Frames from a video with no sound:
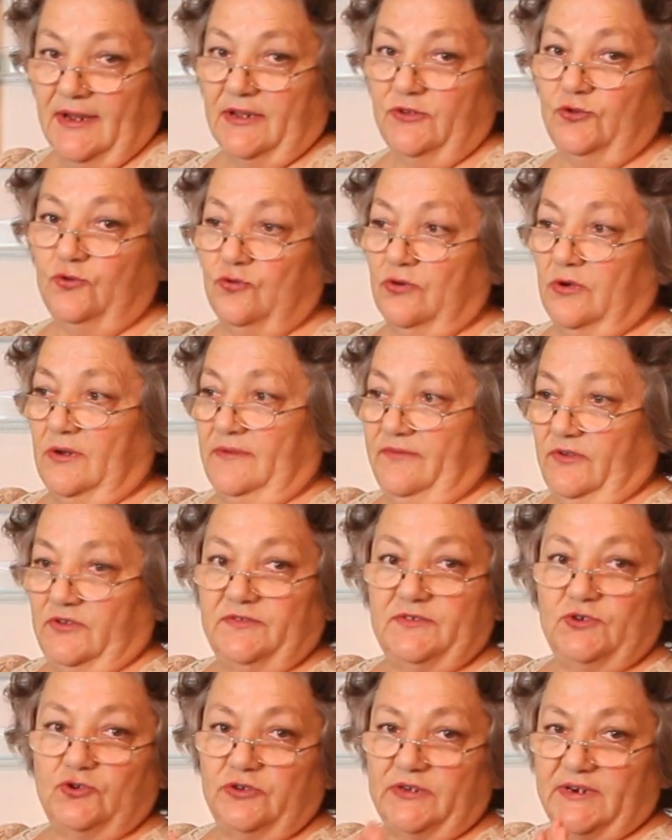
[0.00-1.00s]
но вот
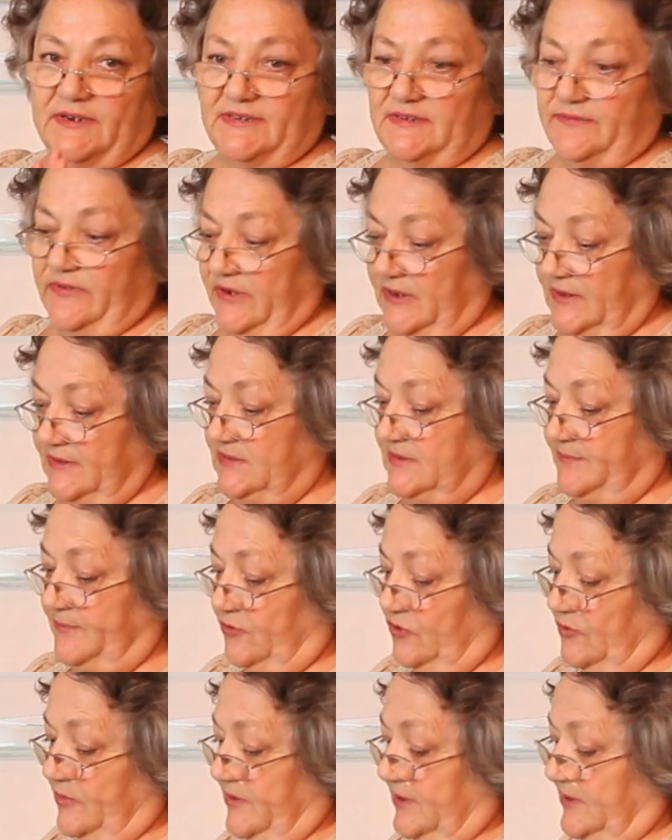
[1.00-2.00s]
сода растворилась, а
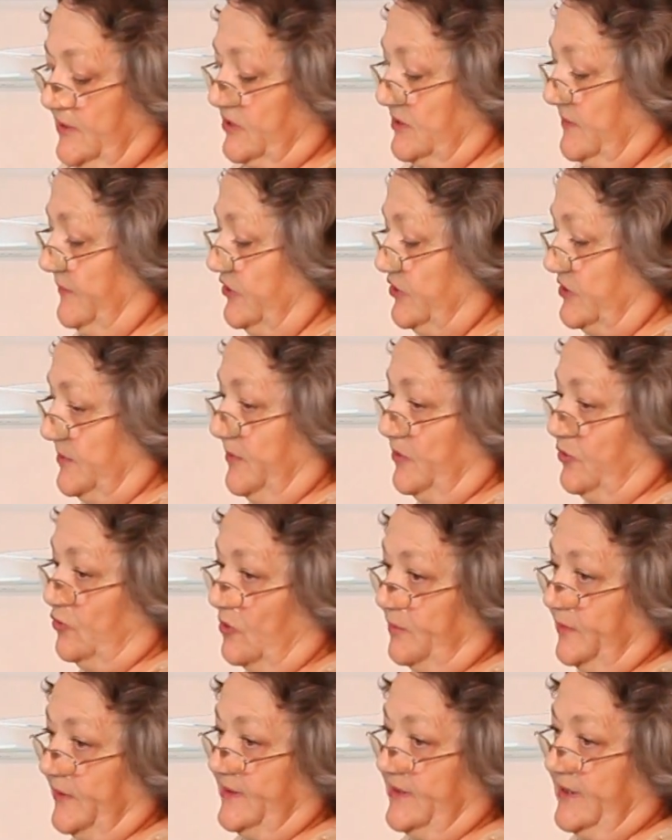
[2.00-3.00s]
потом она должна водичка бы
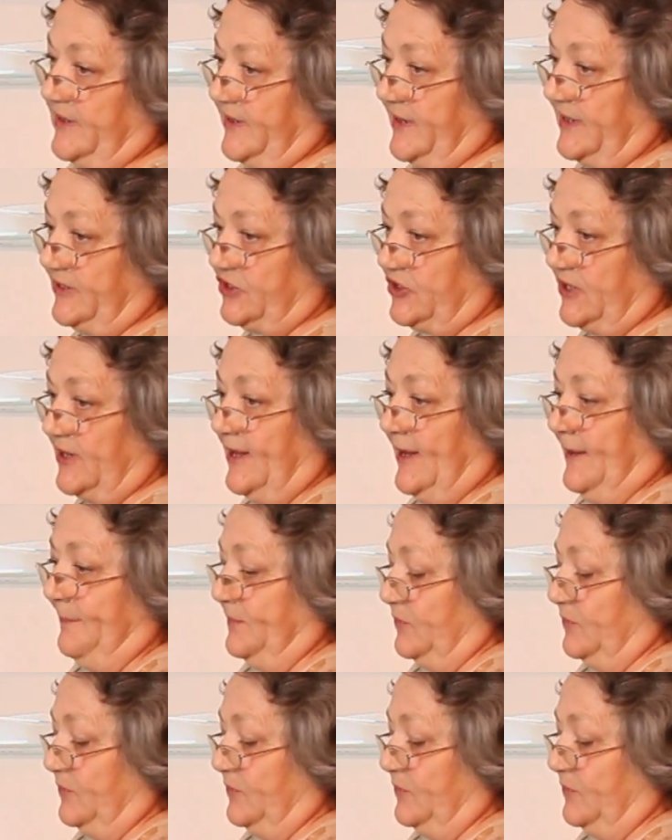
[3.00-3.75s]
теплая, не горячая.